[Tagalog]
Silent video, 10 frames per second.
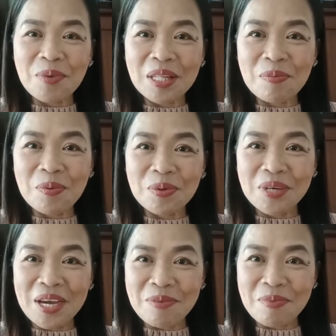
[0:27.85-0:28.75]
pwede po
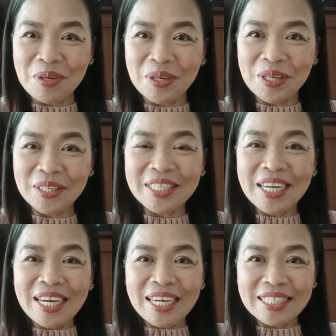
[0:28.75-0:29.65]
nyo kayong manood
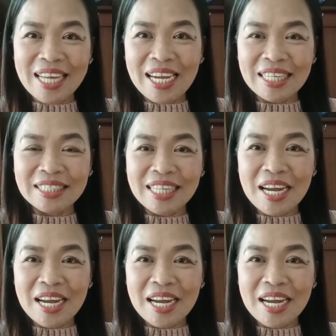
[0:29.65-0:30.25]
ng...